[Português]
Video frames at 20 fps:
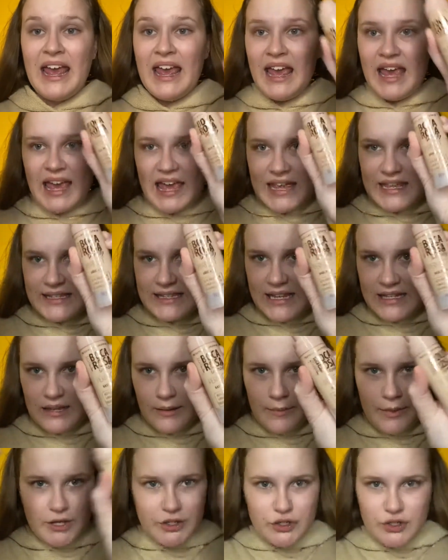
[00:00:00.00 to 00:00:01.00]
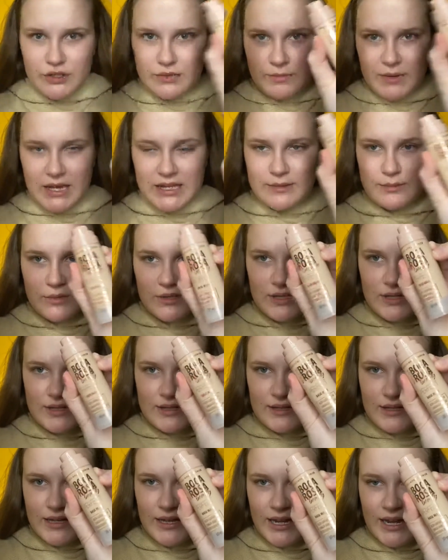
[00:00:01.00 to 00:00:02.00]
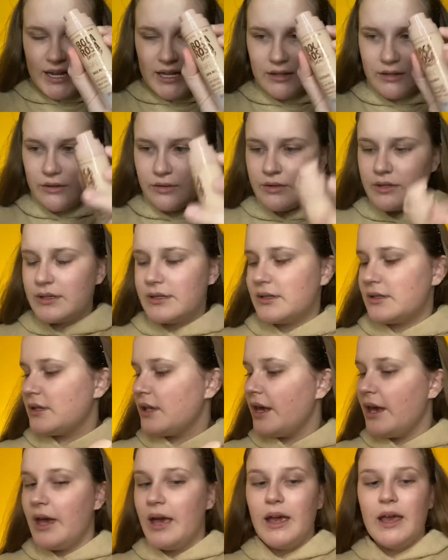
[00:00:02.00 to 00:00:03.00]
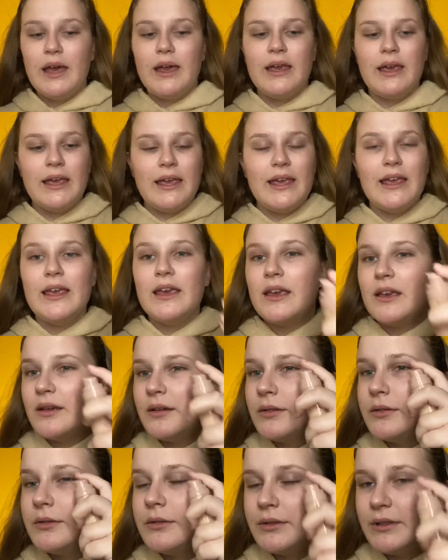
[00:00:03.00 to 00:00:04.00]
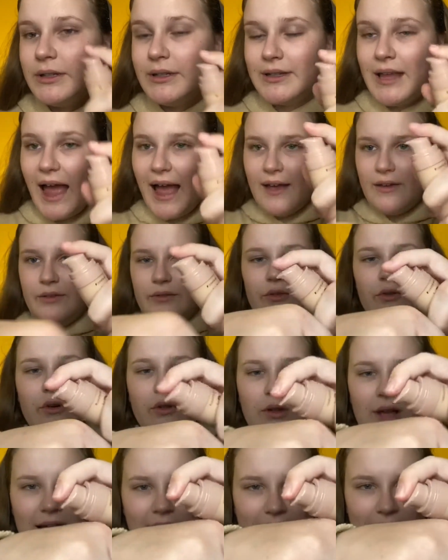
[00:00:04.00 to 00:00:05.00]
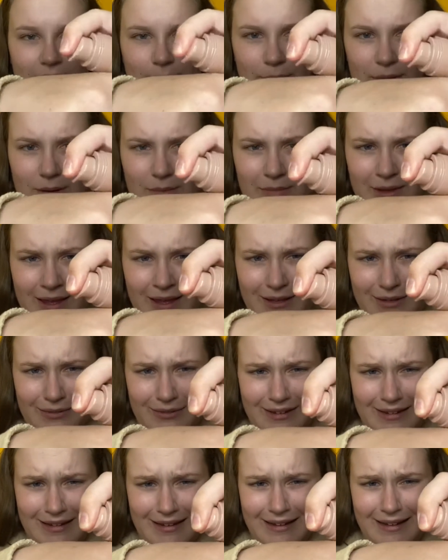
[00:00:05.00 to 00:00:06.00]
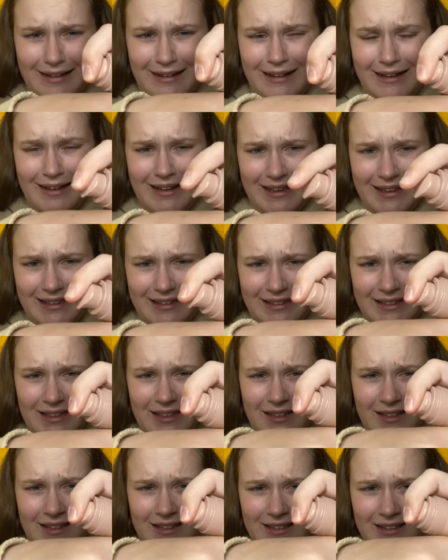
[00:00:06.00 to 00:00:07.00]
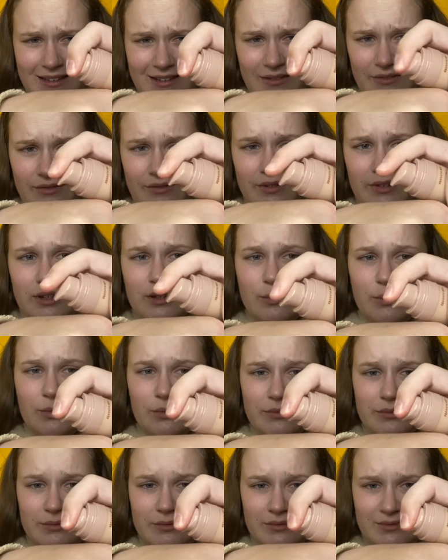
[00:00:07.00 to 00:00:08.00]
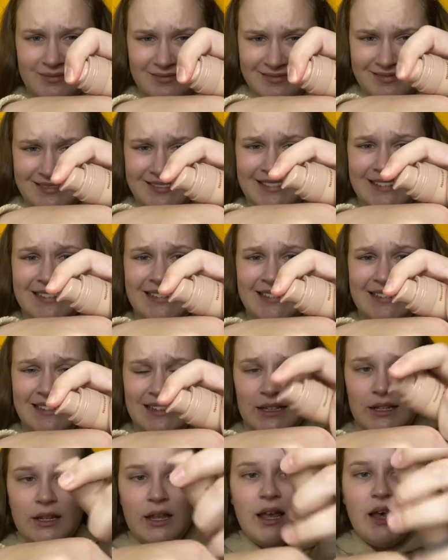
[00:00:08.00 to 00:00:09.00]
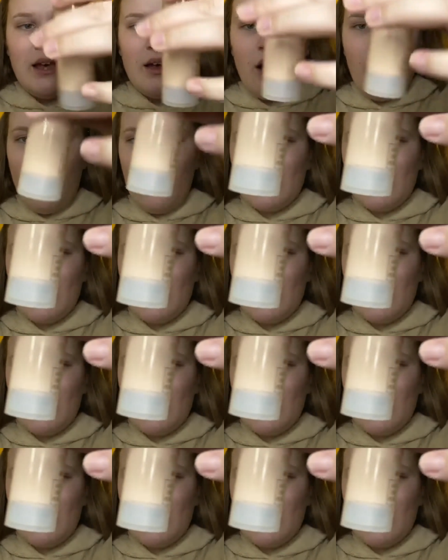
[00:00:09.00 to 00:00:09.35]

Exatamente os mesmos escritos. E... Ah, eu vou colocar aqui primeiro. Ai, vamos. Ó,